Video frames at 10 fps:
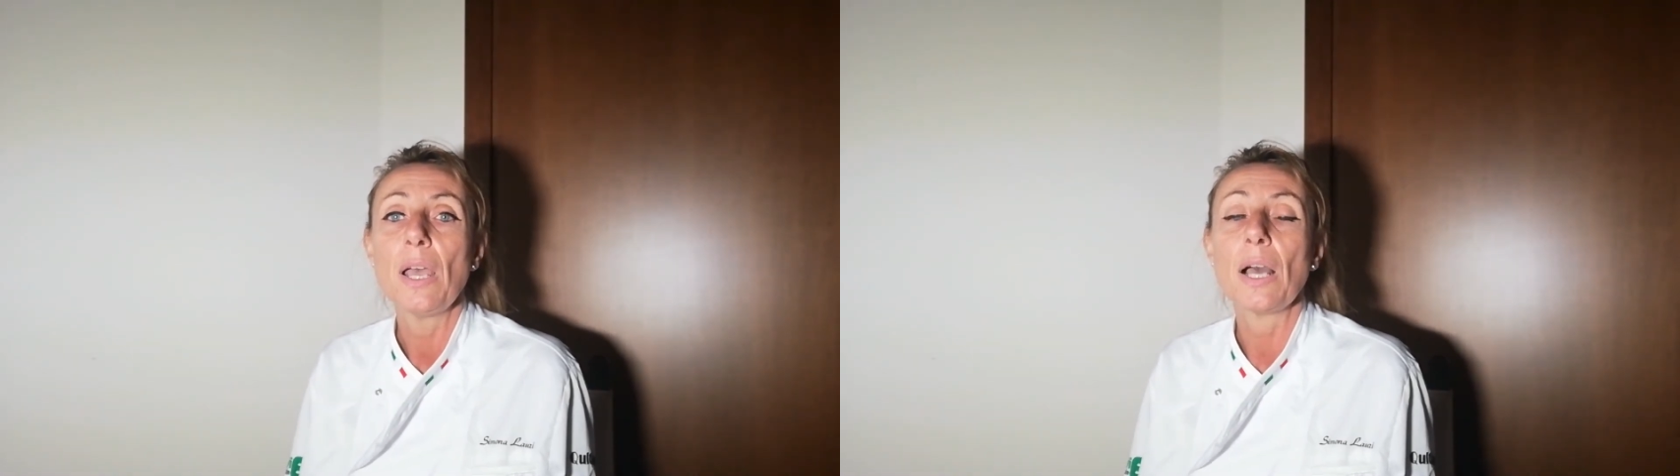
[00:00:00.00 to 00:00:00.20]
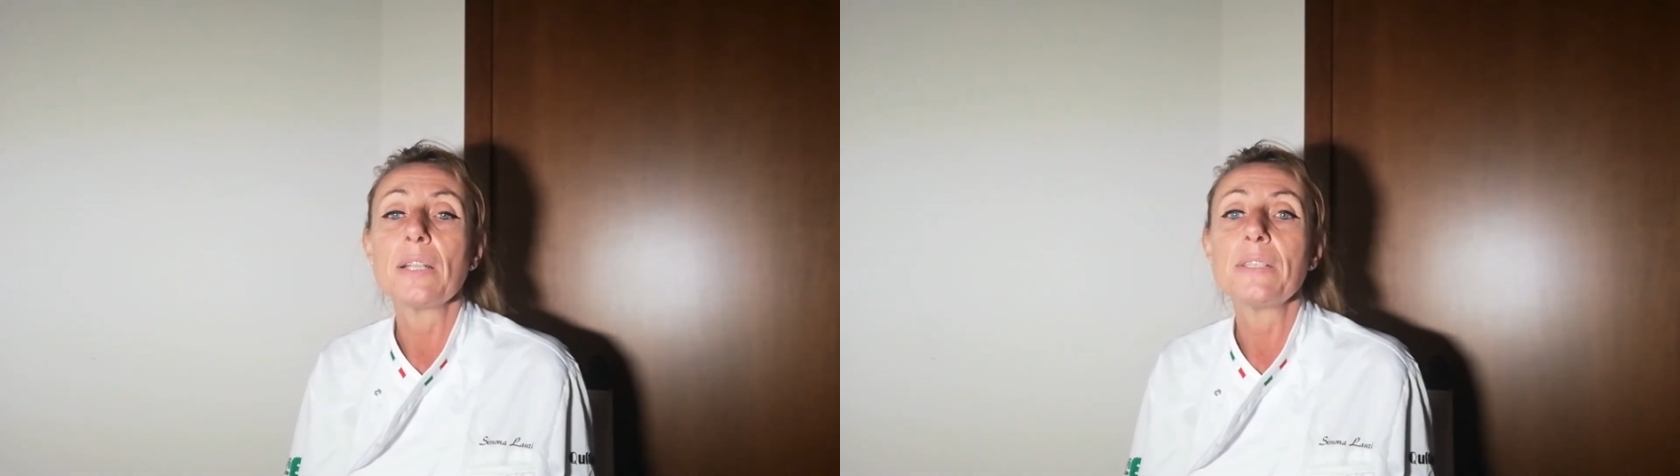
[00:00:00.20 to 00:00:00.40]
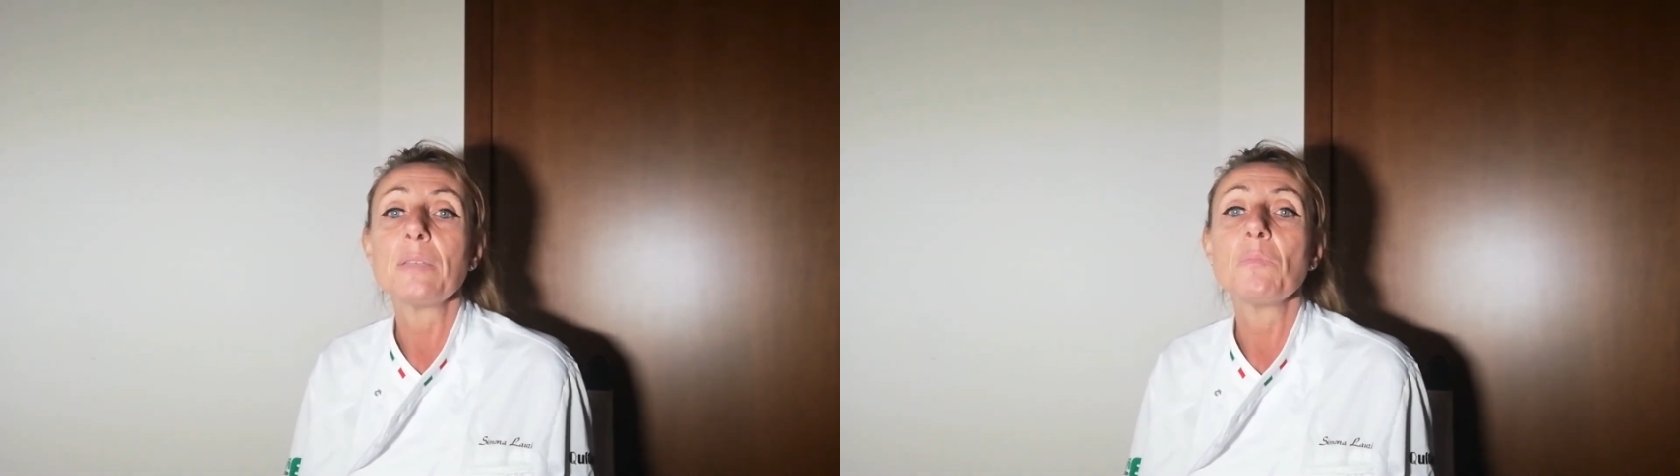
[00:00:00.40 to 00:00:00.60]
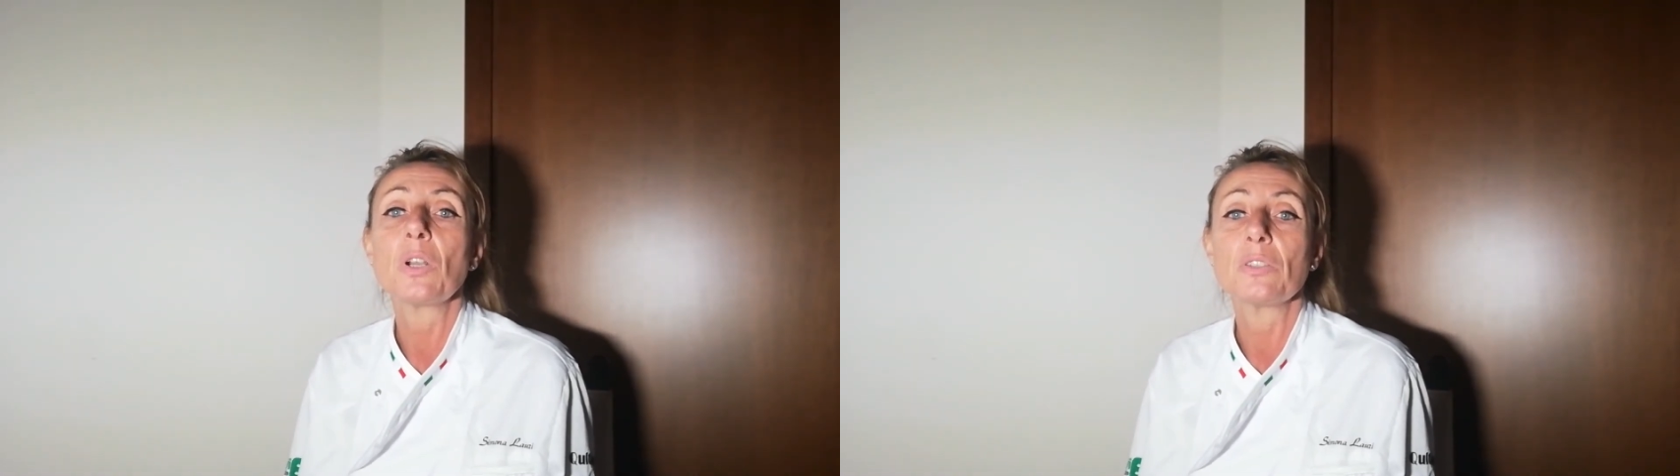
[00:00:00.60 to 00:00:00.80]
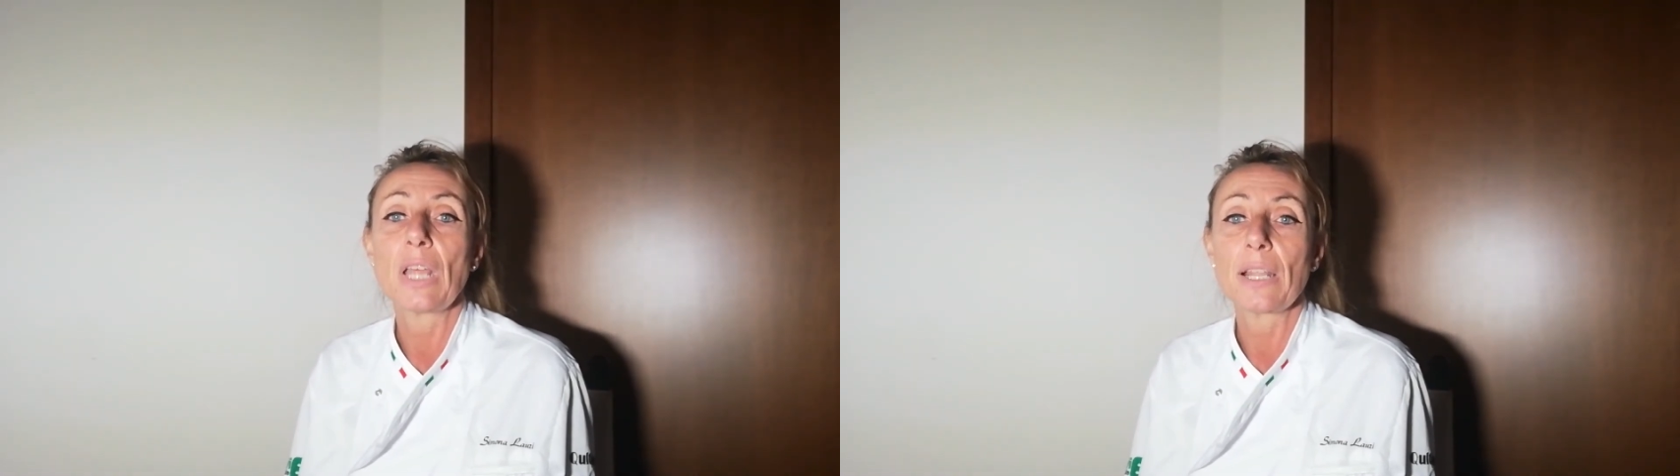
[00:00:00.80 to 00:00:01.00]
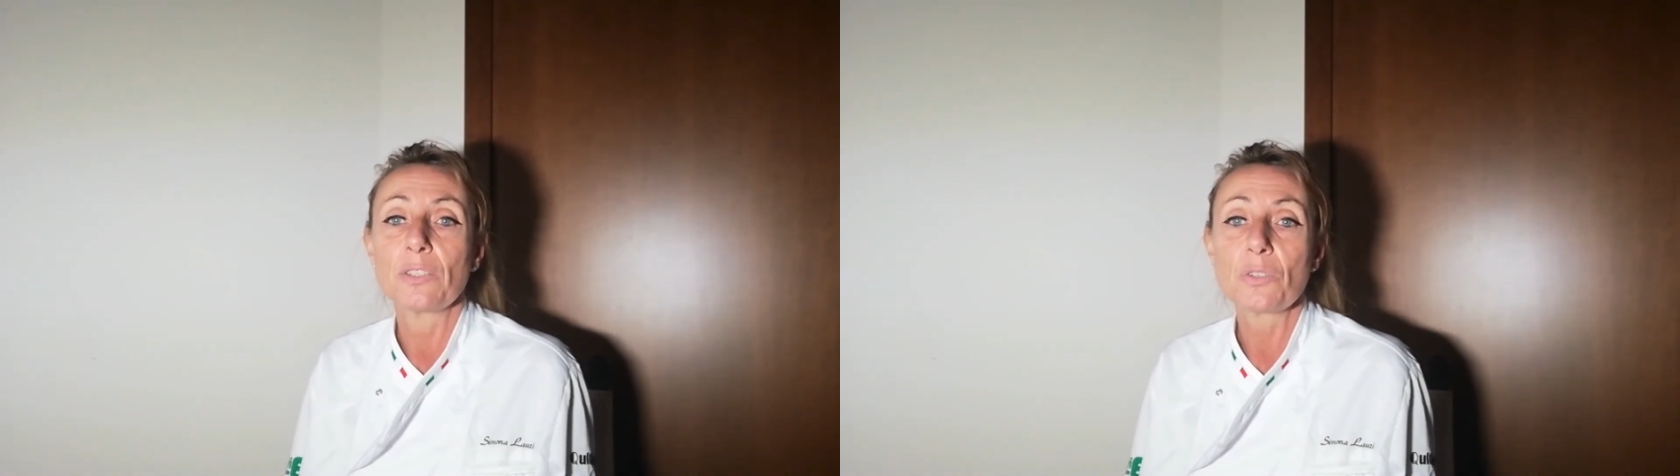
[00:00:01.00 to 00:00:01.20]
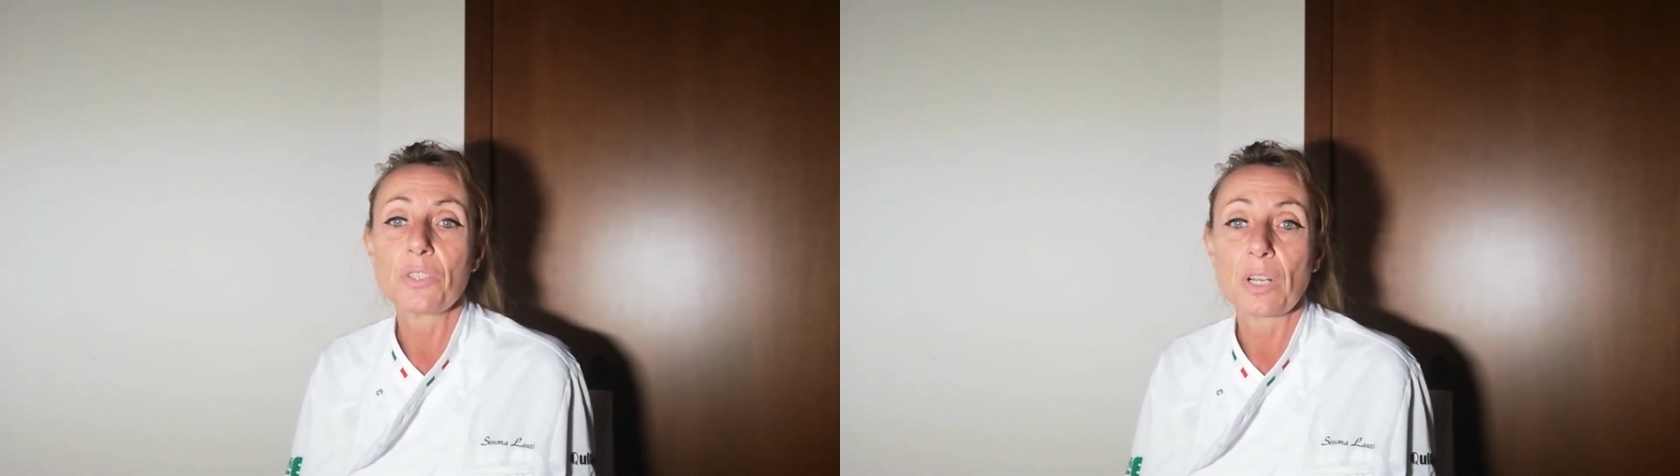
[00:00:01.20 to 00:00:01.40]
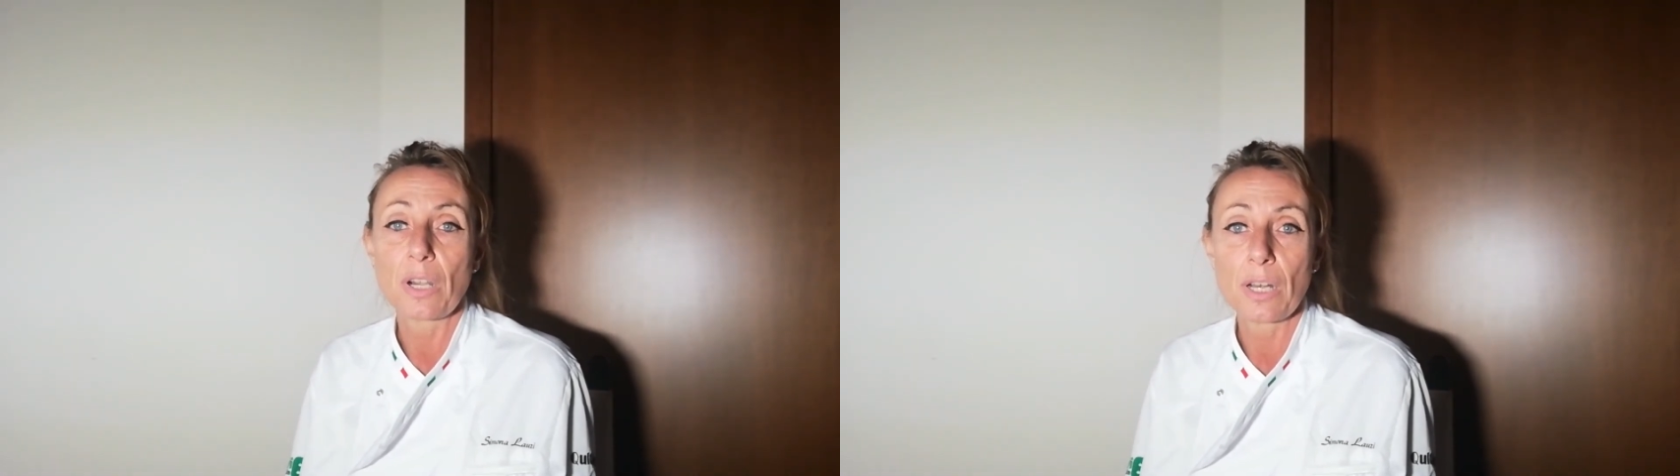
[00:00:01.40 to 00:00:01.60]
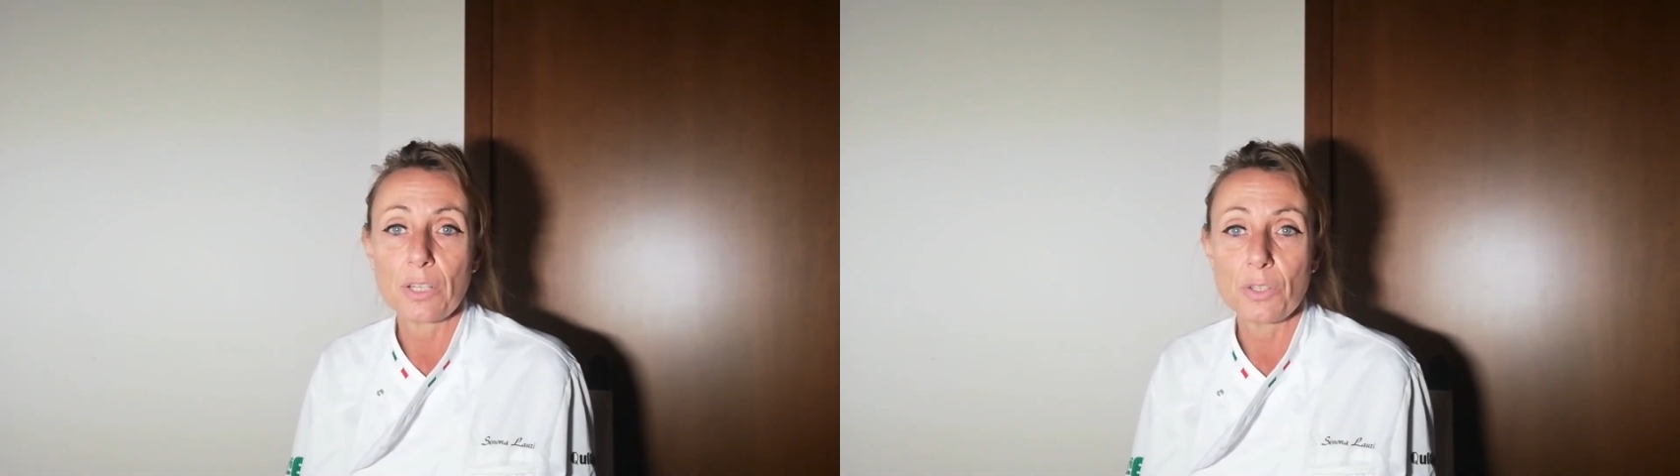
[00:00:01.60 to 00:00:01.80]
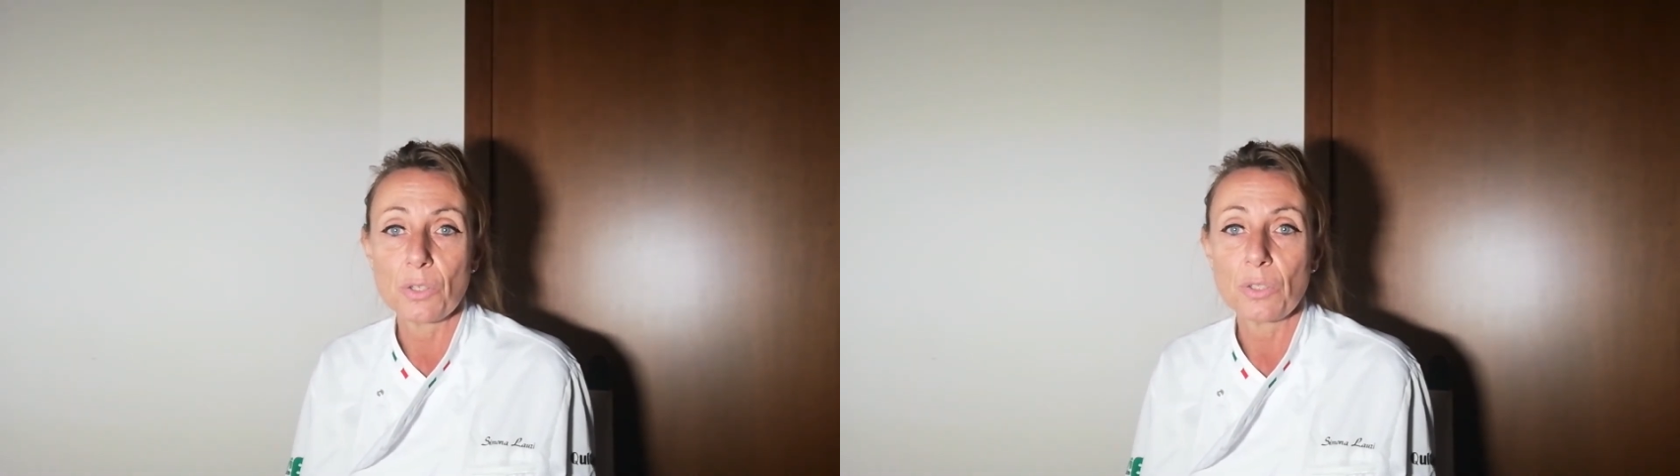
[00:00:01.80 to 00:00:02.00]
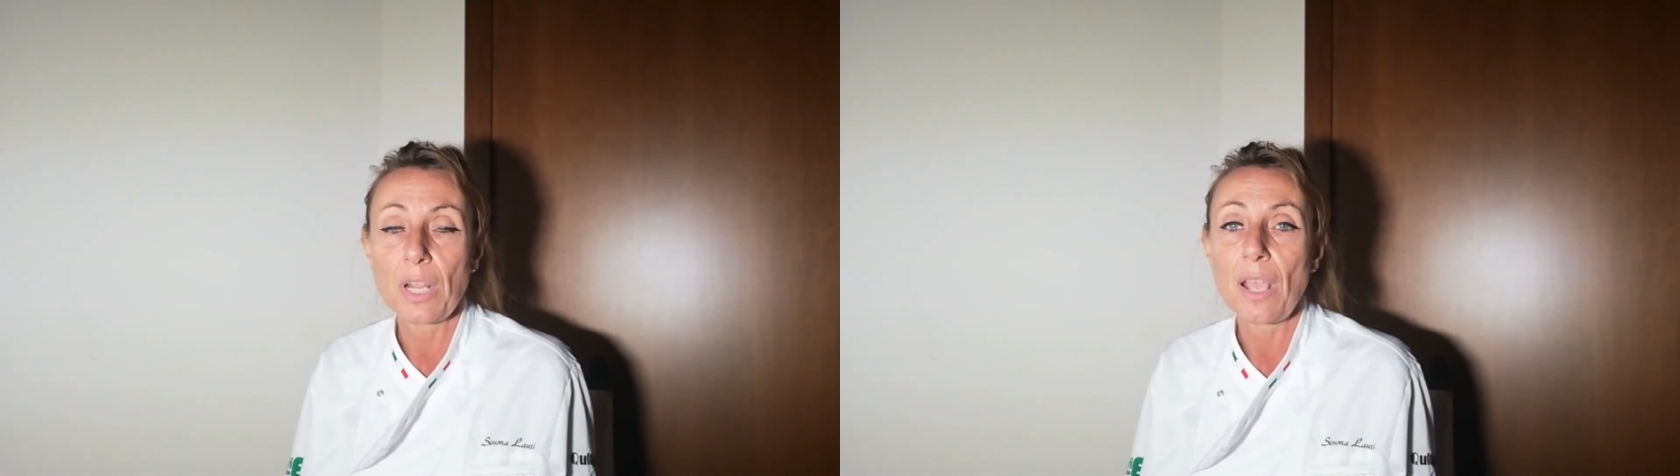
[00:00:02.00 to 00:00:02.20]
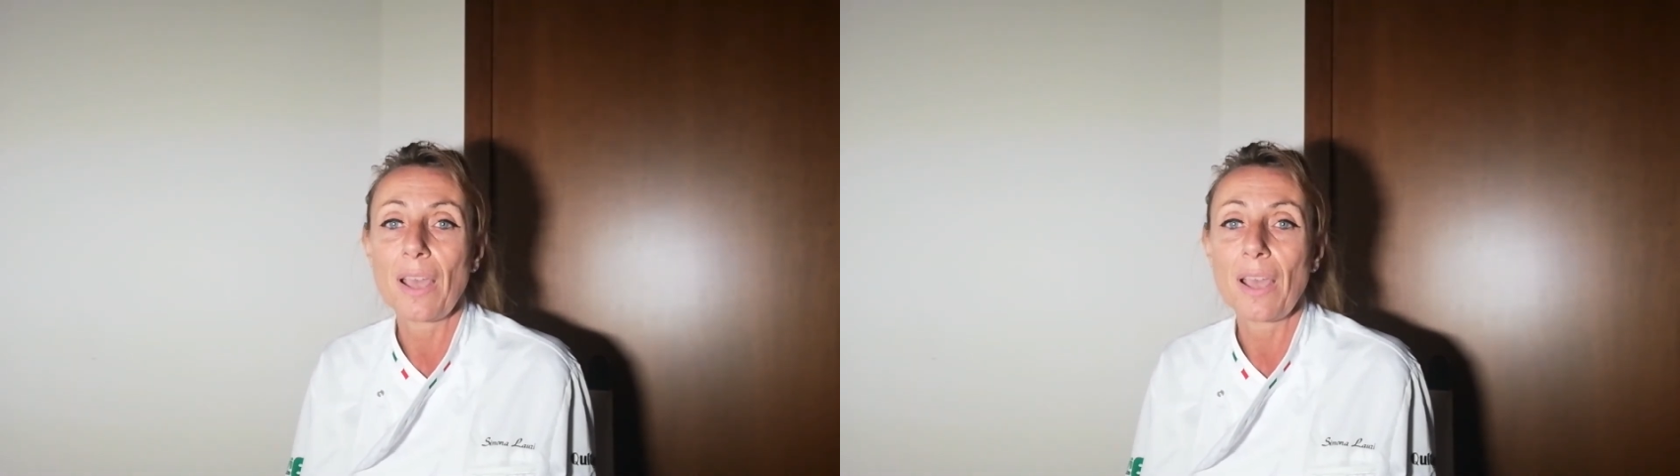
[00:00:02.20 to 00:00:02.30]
al simbolo della nostra religione,